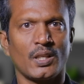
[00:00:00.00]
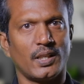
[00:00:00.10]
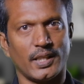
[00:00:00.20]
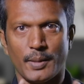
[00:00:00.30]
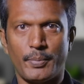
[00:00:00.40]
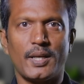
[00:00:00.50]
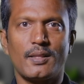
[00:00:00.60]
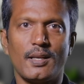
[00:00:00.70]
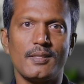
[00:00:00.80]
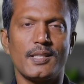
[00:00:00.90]
நீங்கள் எப்போ
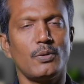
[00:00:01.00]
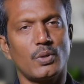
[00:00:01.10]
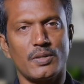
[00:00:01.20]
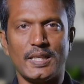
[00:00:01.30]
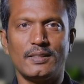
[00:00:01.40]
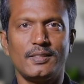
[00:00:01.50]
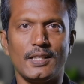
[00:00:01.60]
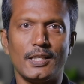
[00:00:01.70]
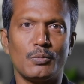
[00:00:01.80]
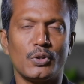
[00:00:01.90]
எடுத்தாலும் சரி உங்கள் வயசு
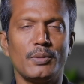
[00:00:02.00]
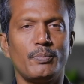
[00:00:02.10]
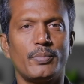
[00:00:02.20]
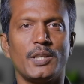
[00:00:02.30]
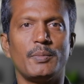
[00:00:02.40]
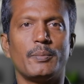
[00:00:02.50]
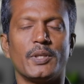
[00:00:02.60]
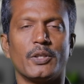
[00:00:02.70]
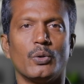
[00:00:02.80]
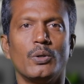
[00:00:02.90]
ஏறும்போது ப்ரீமியம்
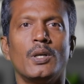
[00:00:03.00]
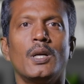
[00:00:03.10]
ஏறும்